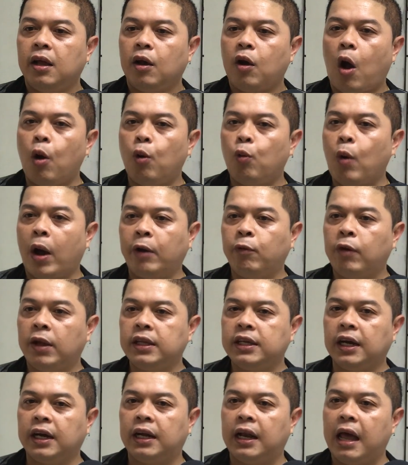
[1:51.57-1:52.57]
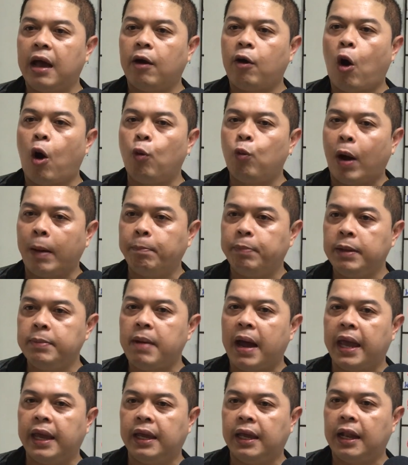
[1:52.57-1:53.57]
ของขวัญวันเกิดและของขวัญปีให
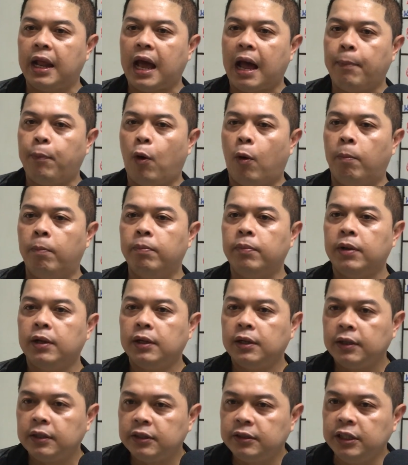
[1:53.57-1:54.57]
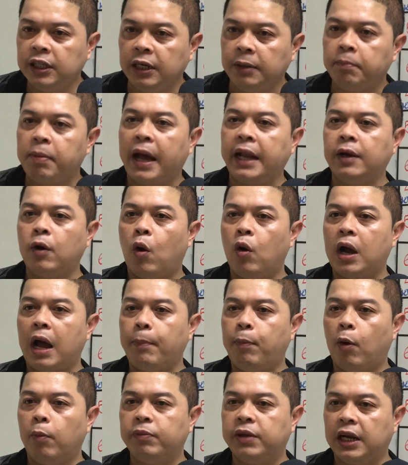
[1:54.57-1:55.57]
ม่นะครับผม1,000 องค์ครับ
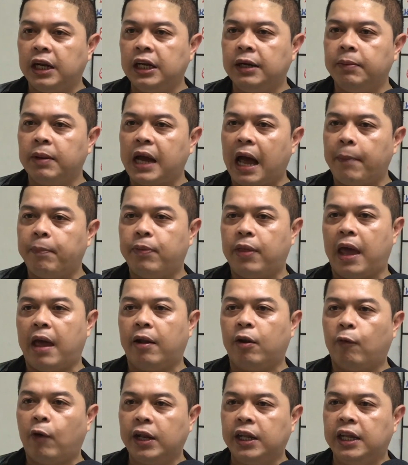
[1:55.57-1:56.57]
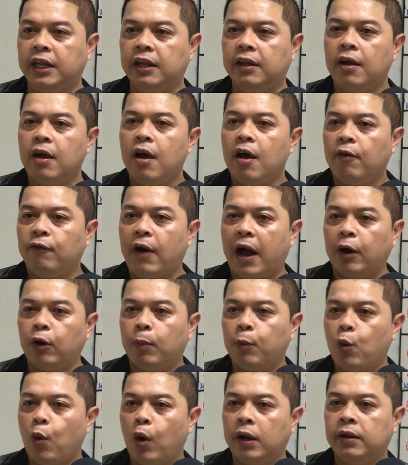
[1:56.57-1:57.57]
ผมอย่าลืมนะครับ แต่วันนี้ฝากรบ
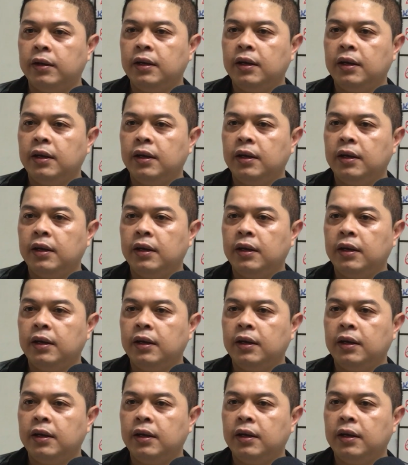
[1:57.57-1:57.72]
กวน